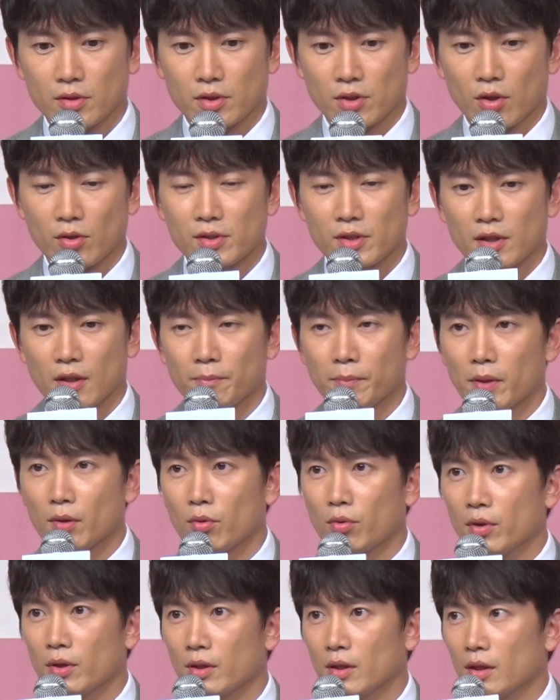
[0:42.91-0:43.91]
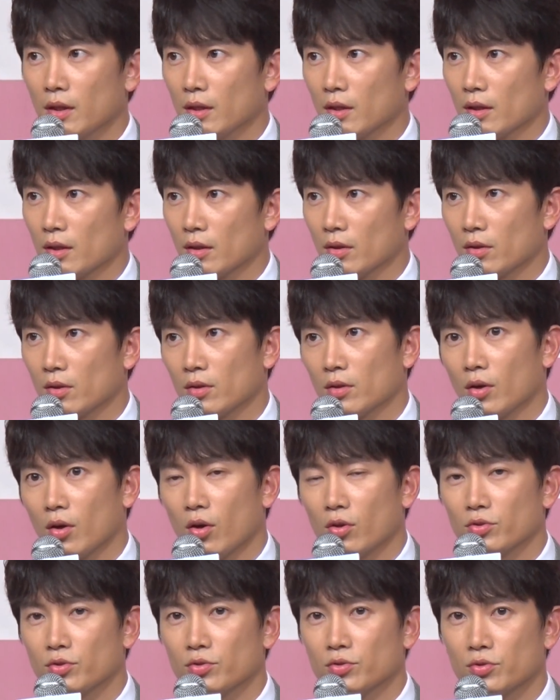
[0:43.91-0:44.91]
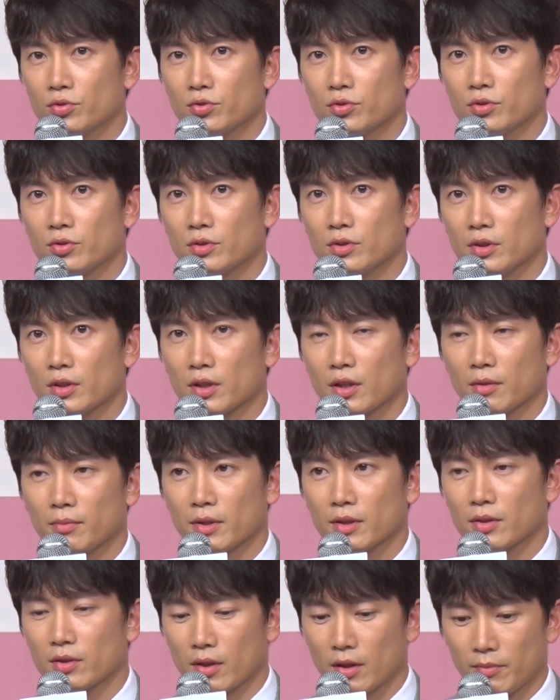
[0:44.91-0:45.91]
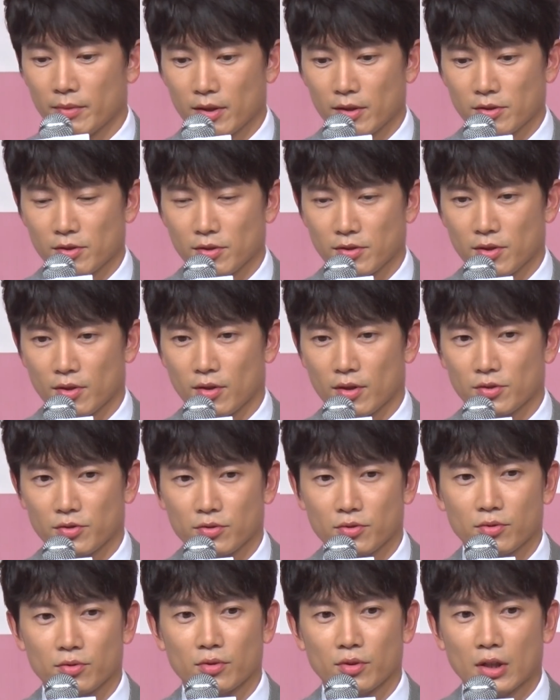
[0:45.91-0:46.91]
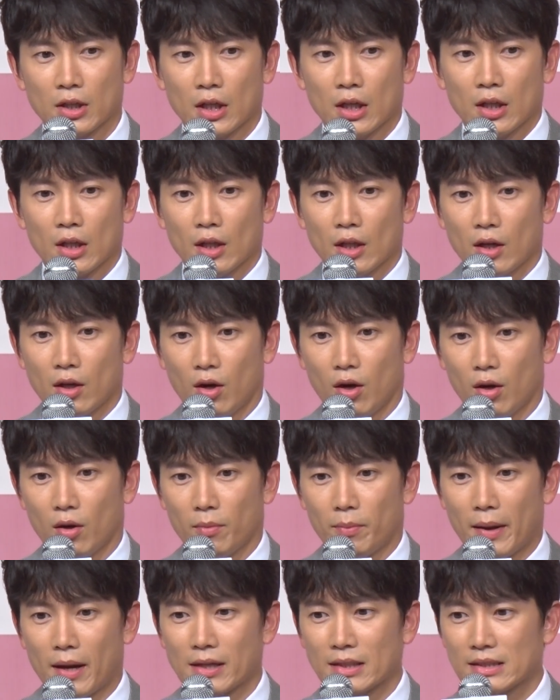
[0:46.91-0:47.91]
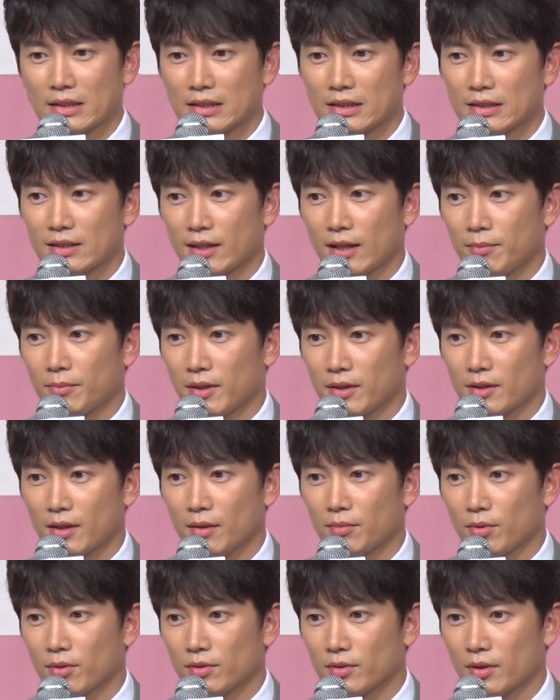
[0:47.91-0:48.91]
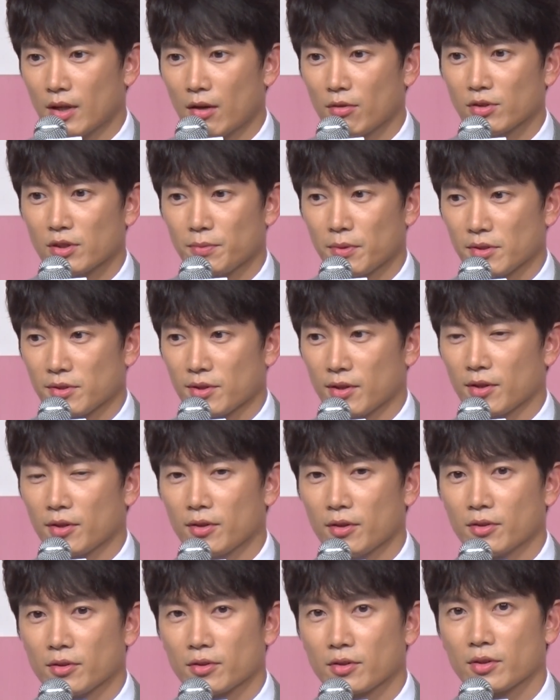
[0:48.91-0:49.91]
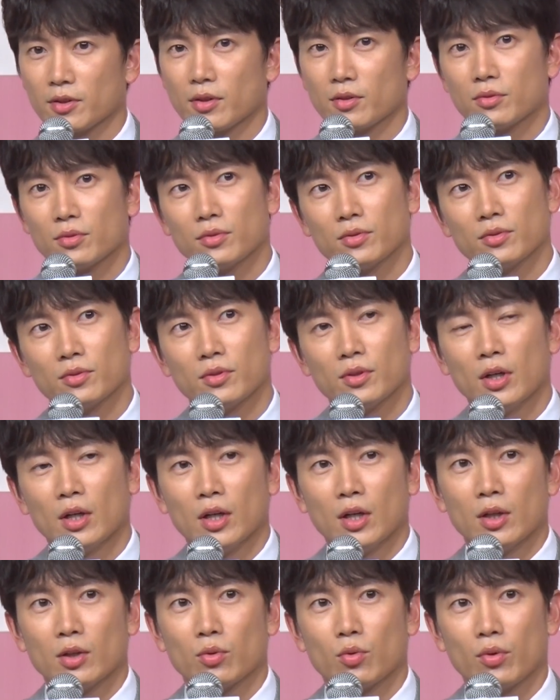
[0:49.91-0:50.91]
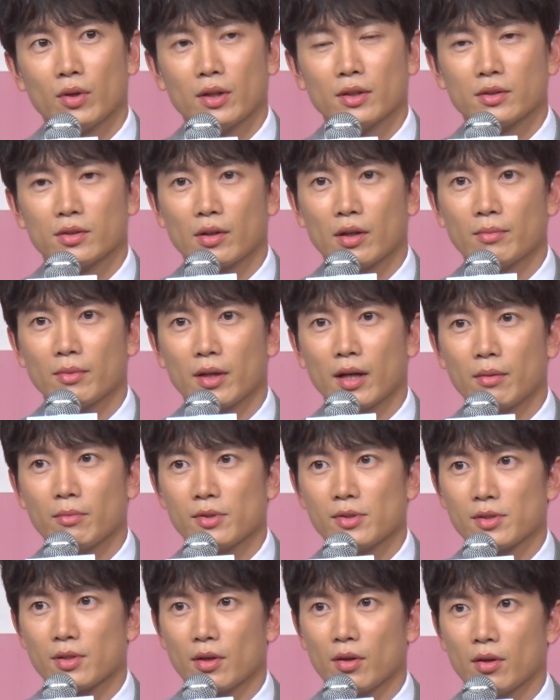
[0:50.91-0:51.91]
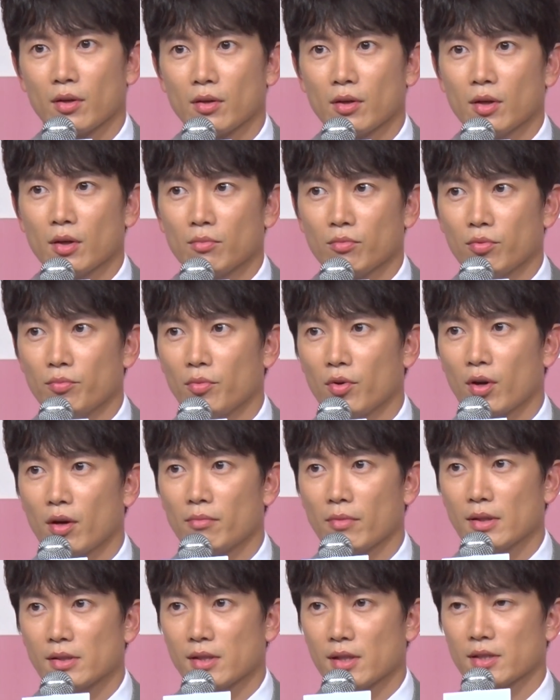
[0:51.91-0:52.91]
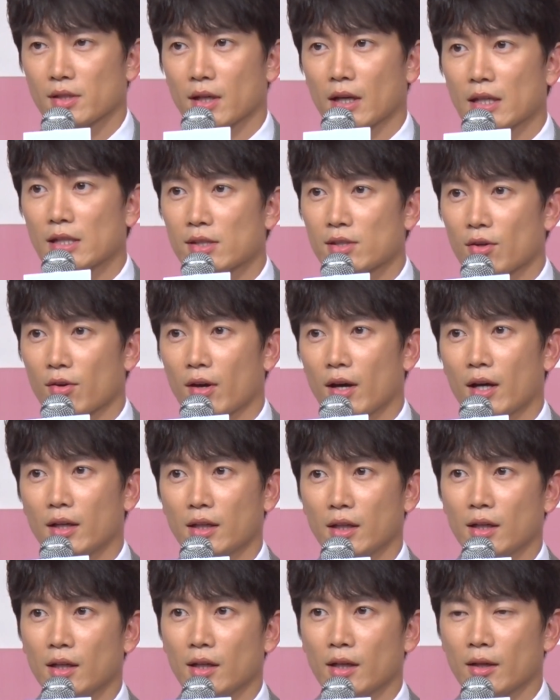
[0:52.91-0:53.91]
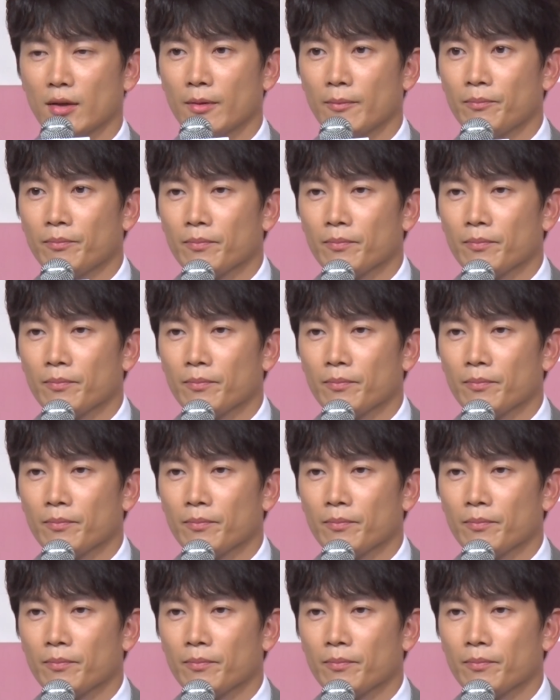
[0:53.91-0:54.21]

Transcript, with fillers: 전작 피고인이 어, 어두운 느낌의 드라마였어서 어, 밝은 드라마를 한번 하고 싶었어요. 그리고 또한 드라마를 하면서 분명한 메시지가 있어야 하니